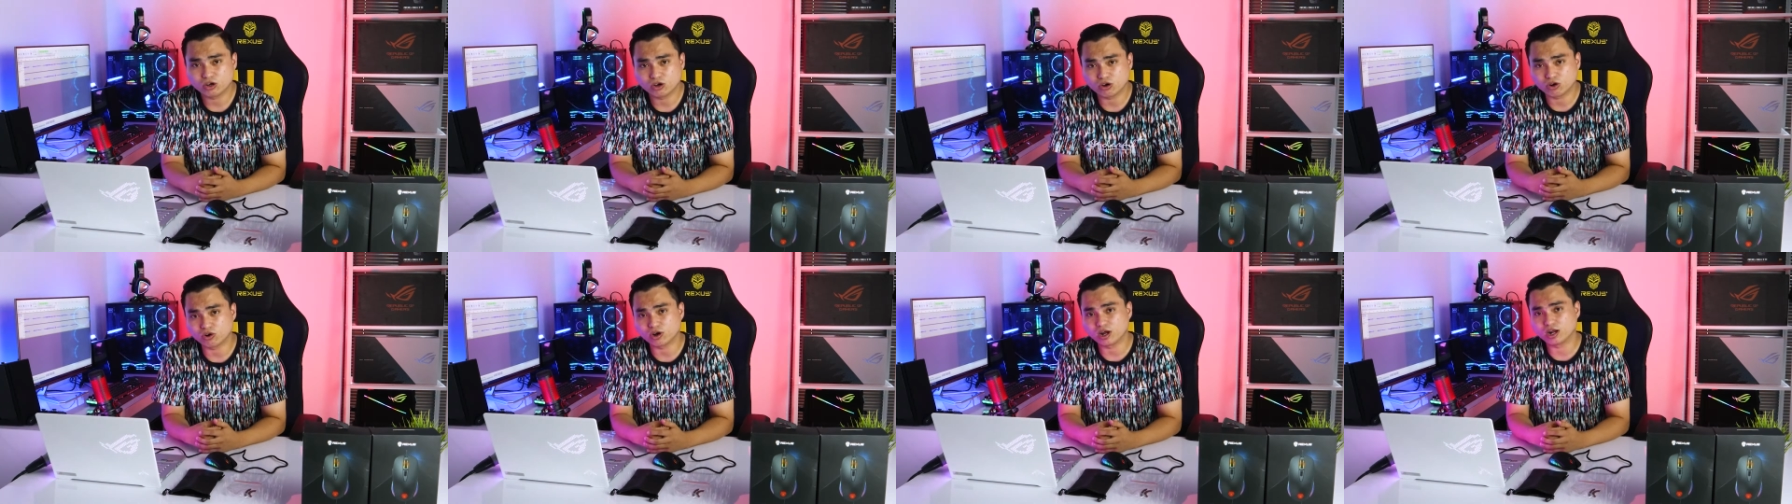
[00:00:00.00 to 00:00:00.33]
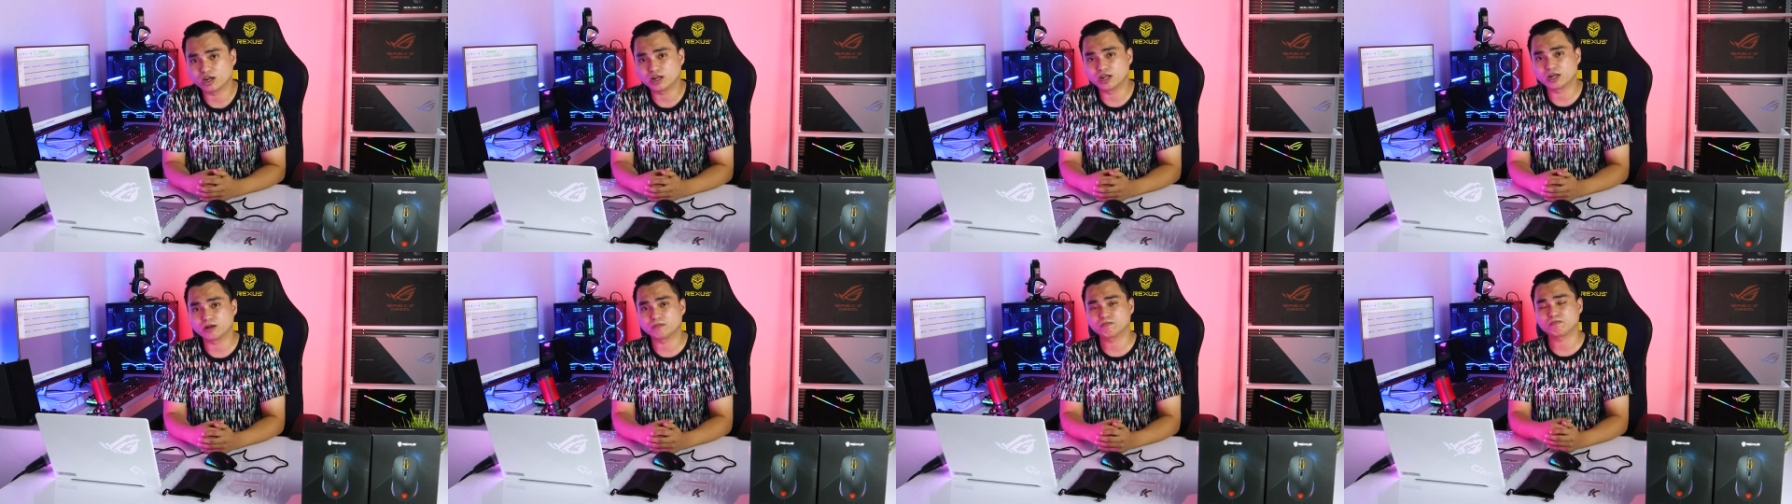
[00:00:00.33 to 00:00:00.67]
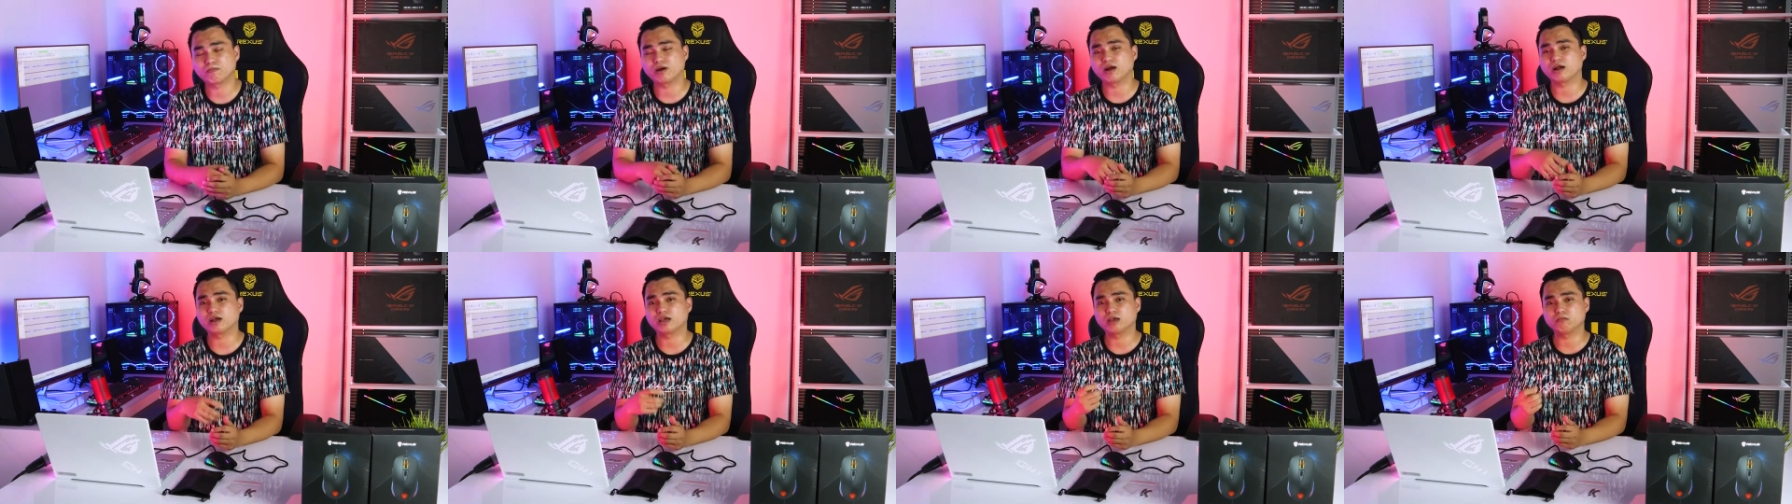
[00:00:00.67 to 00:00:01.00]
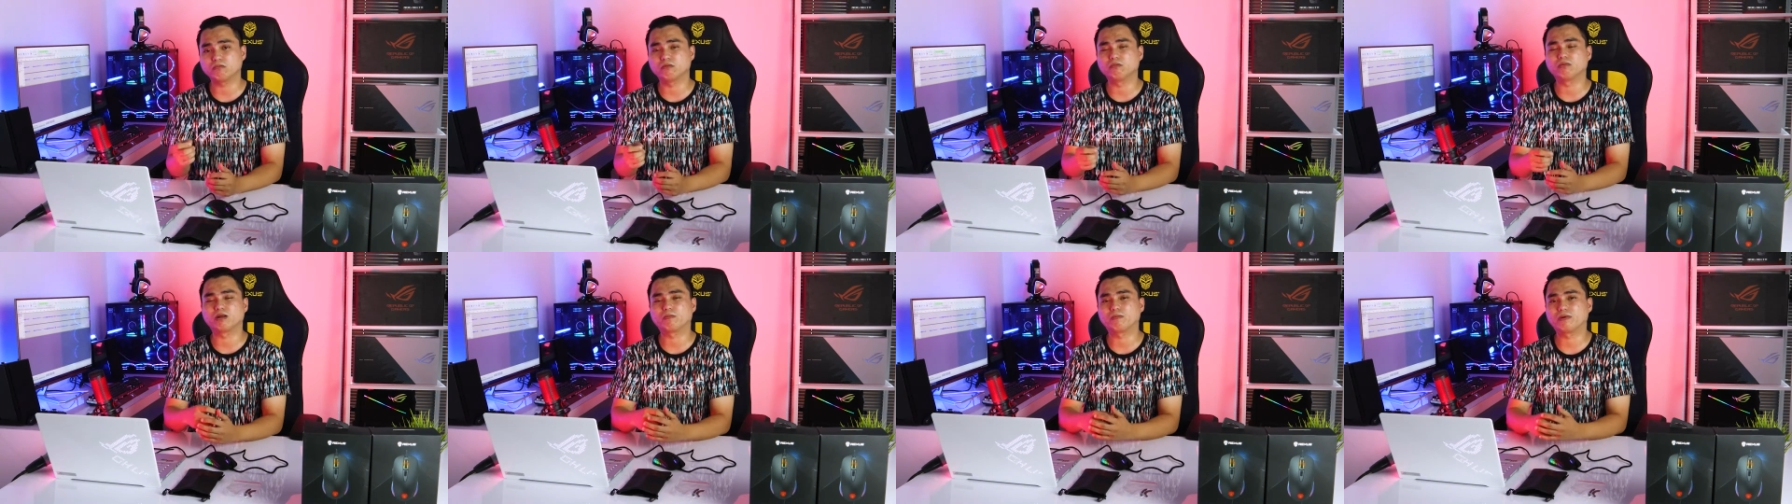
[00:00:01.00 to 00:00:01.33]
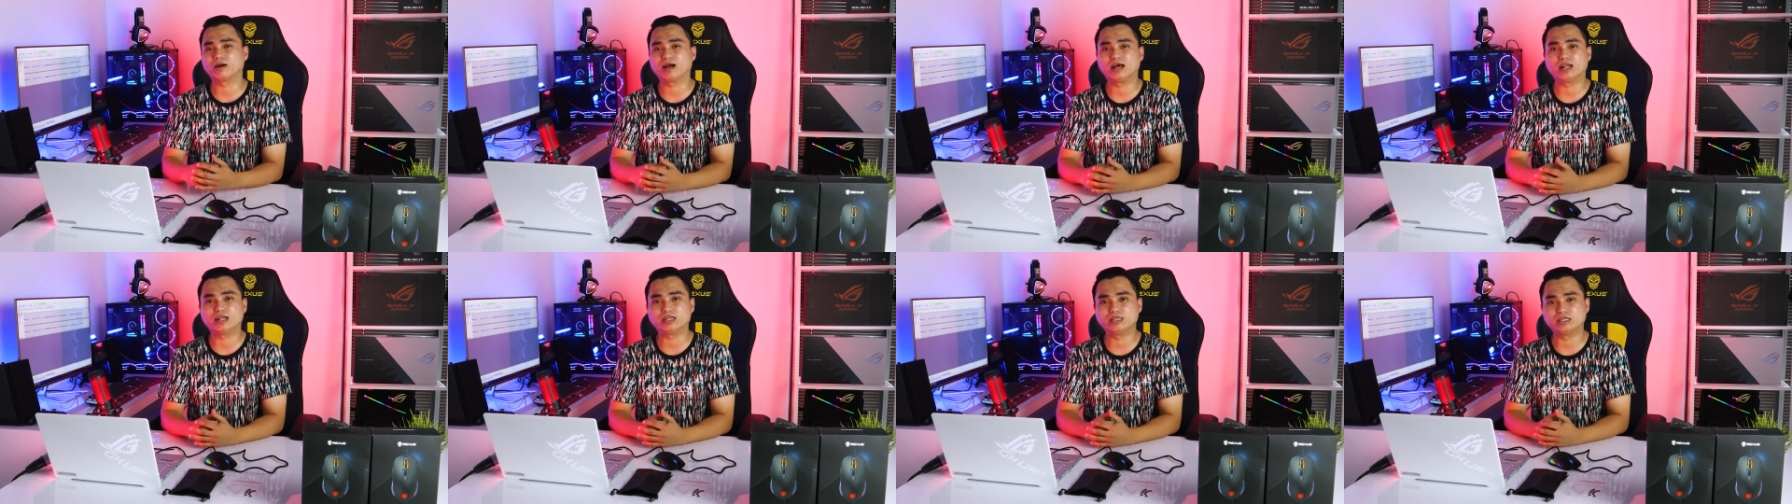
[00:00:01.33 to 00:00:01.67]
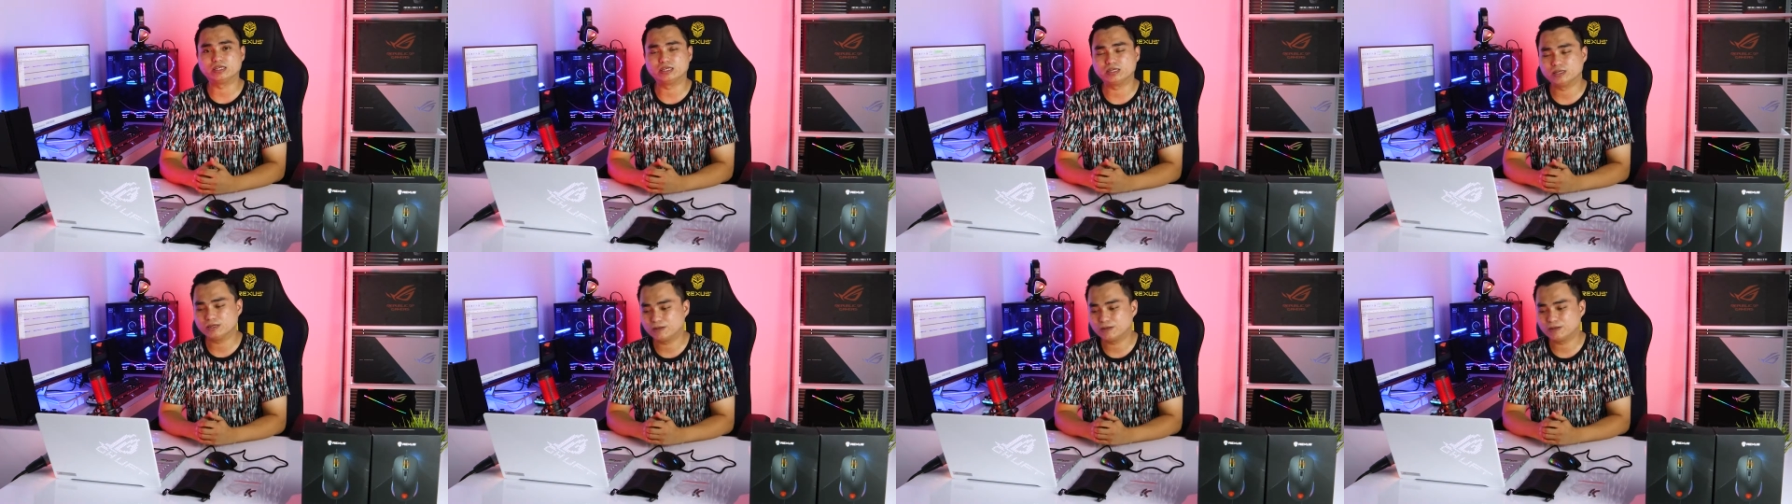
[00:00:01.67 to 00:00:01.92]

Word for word: kalau kalian pakai beberapa kali